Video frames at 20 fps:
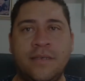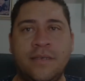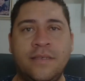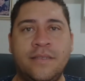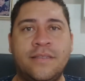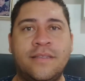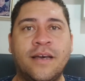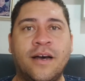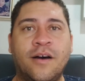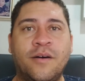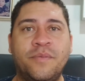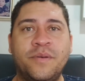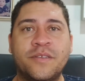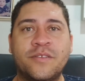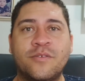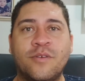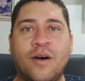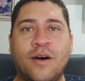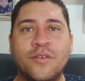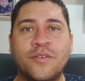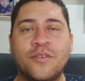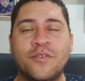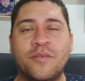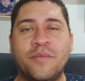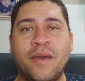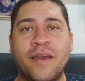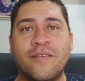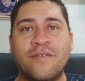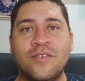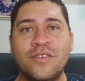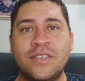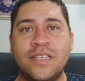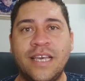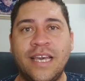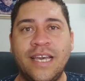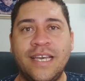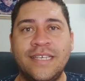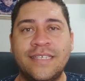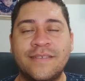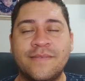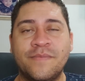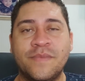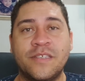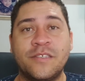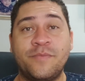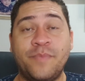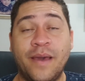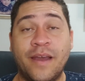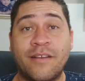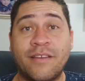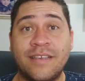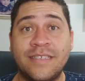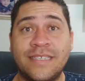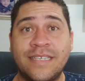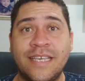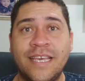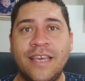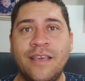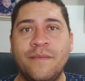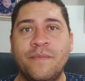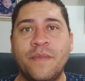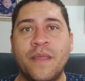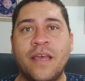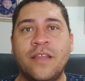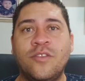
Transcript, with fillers: Então, pessoal, tudo bem com vocês? Espero que sim.